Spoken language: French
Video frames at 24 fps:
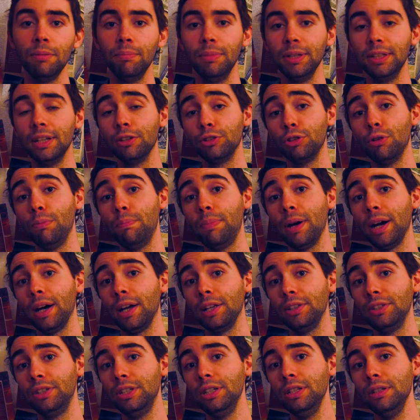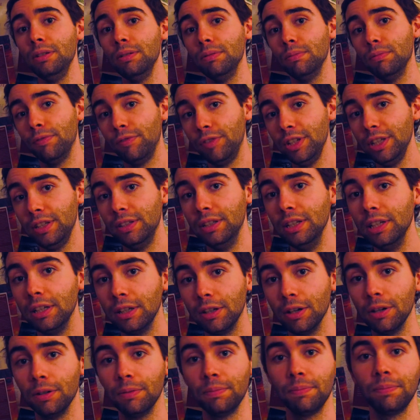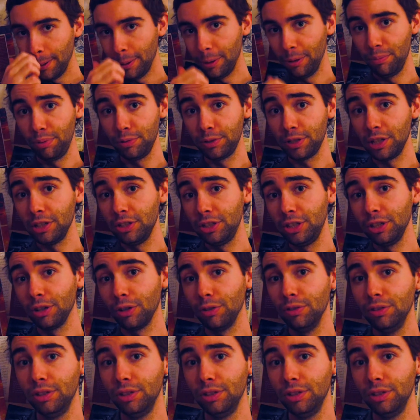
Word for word: mais dans un paradis physique. On peut sentir un